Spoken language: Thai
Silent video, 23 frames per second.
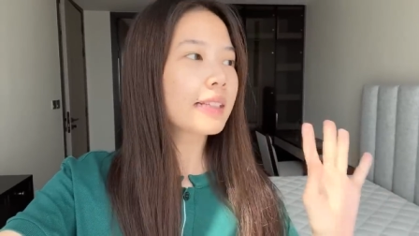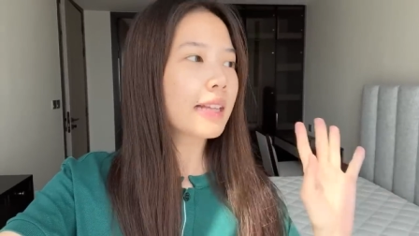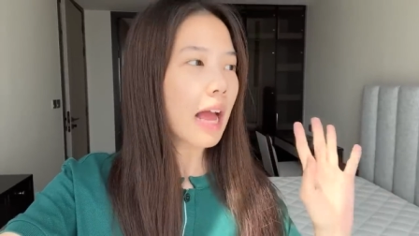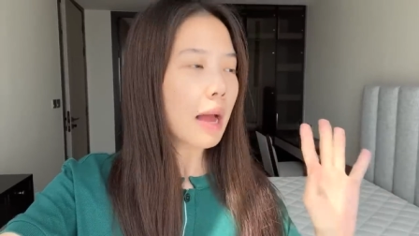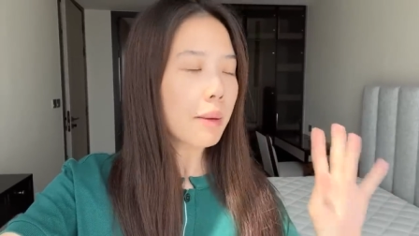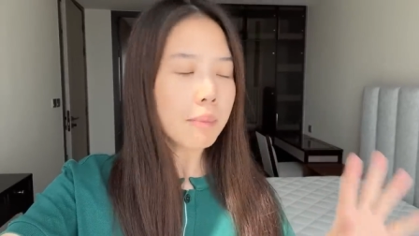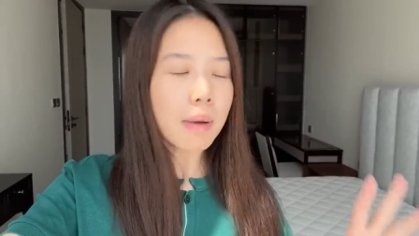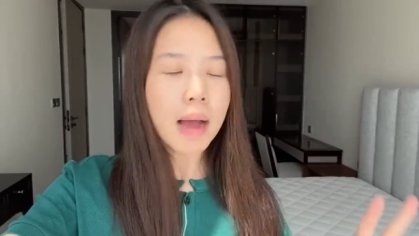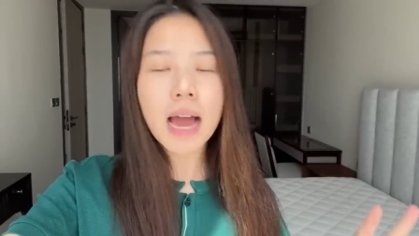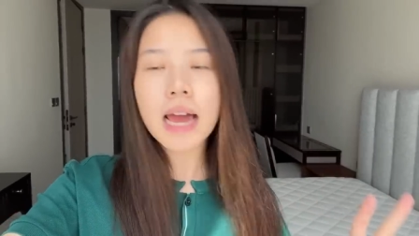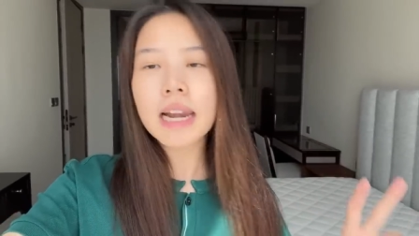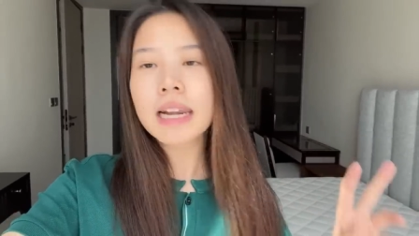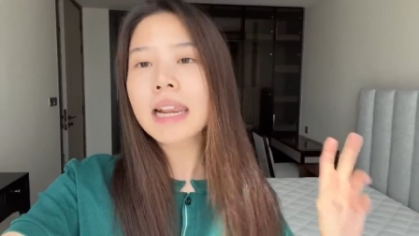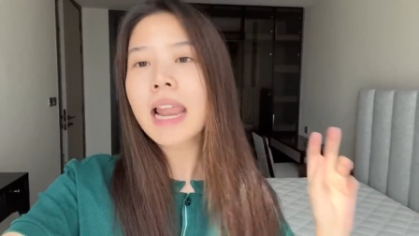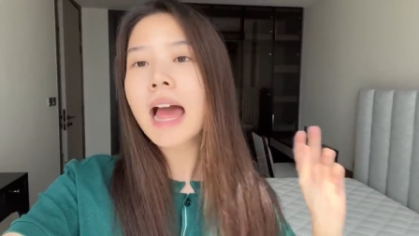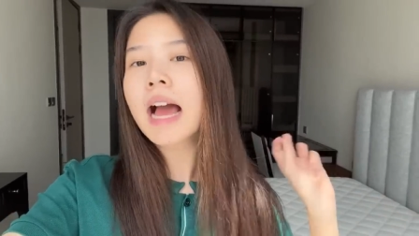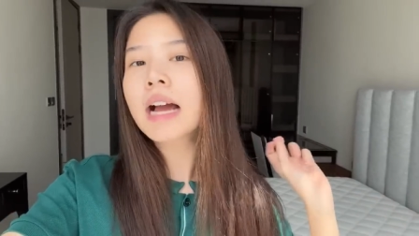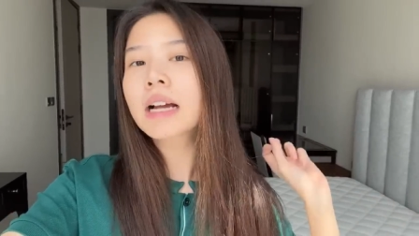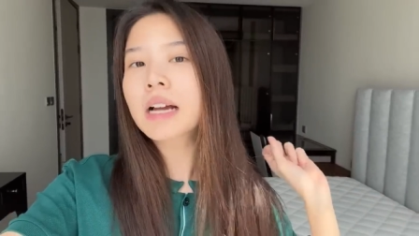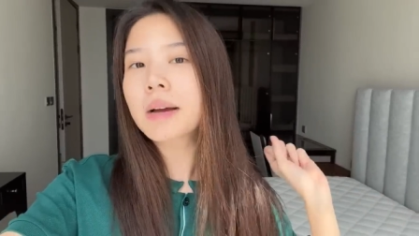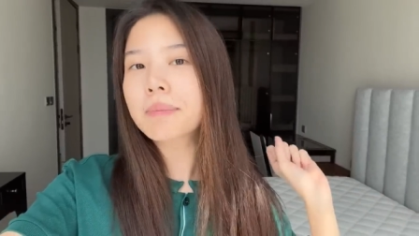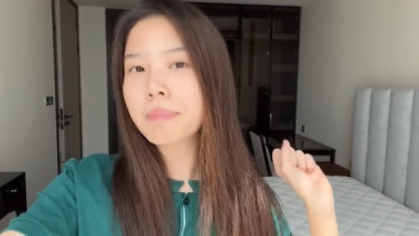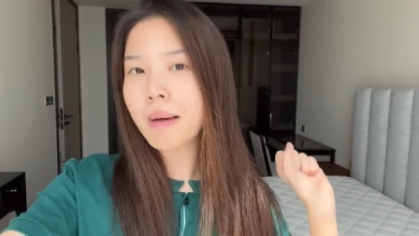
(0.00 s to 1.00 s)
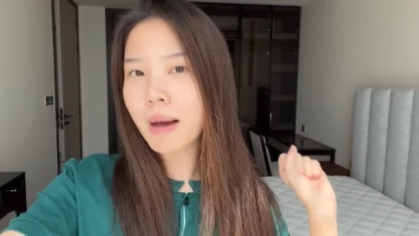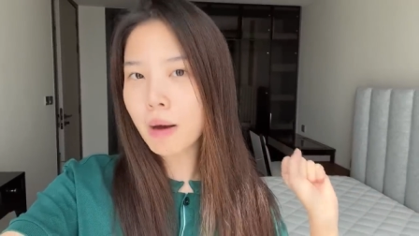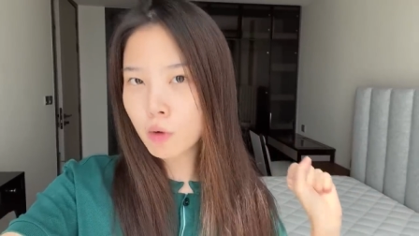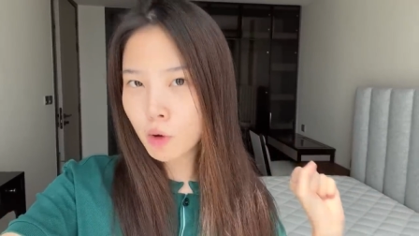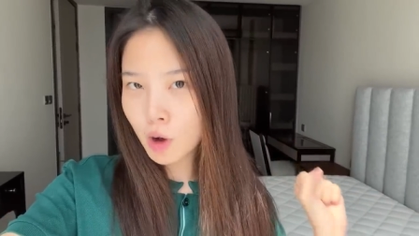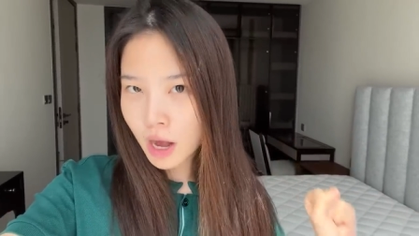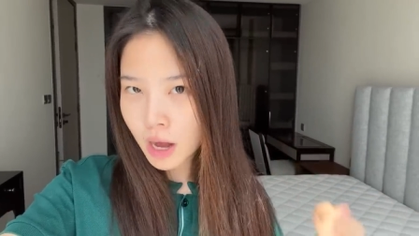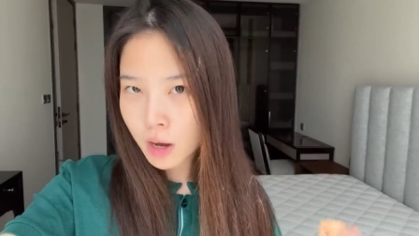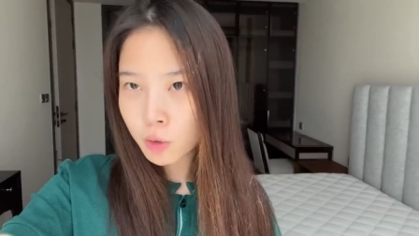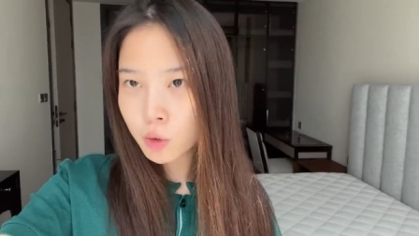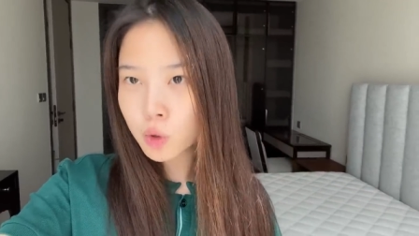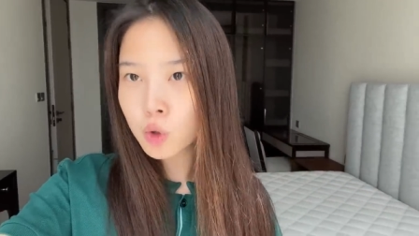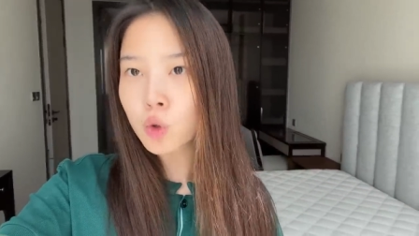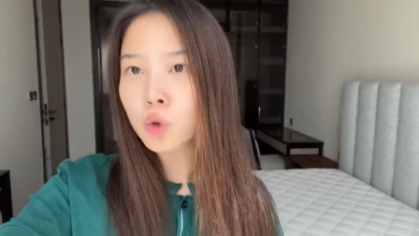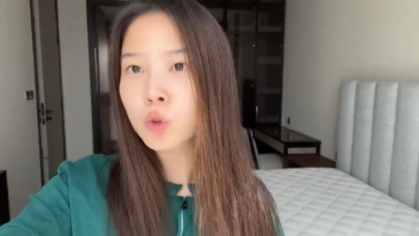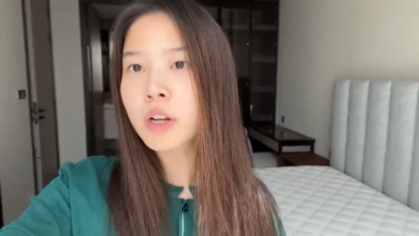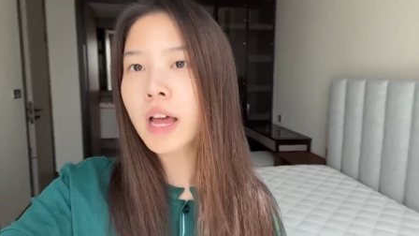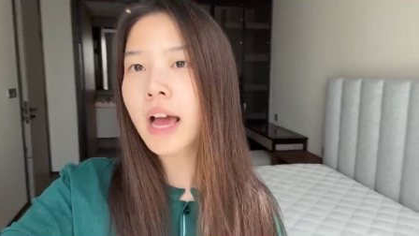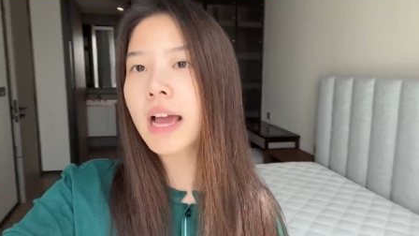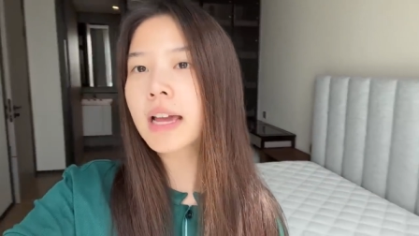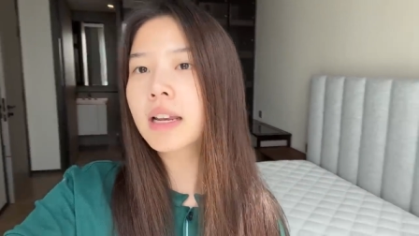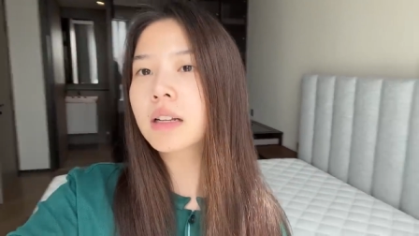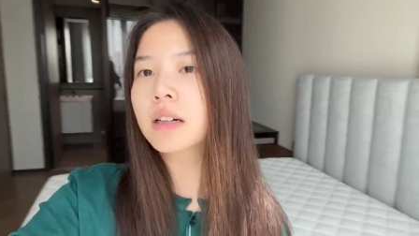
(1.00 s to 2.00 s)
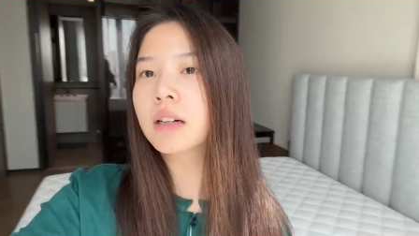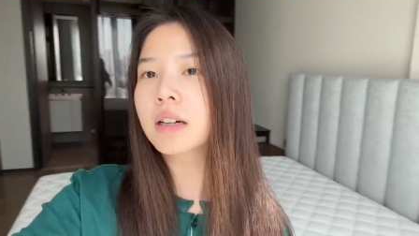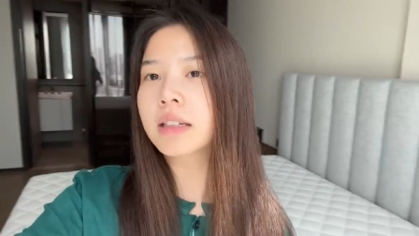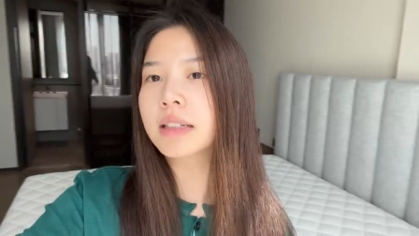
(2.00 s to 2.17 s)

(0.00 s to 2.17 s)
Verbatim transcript: สามารถลากกระเป๋าเข้าอยู่ได้เลย